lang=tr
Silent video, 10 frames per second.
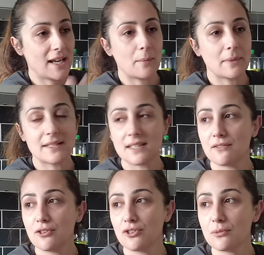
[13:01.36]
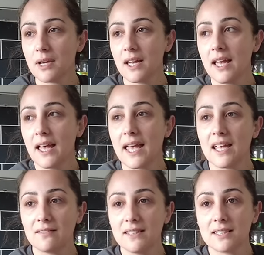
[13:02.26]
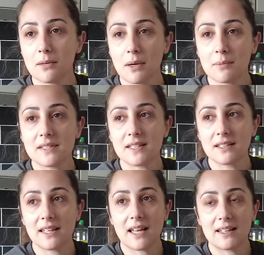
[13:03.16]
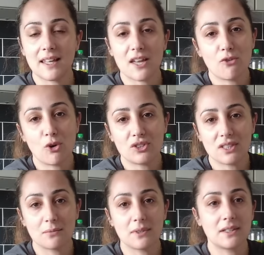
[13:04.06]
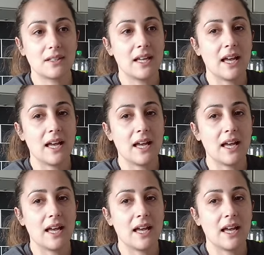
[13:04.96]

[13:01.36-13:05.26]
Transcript: yapmayı seviyorum. Evde tamam insanın kendi ev ortamı,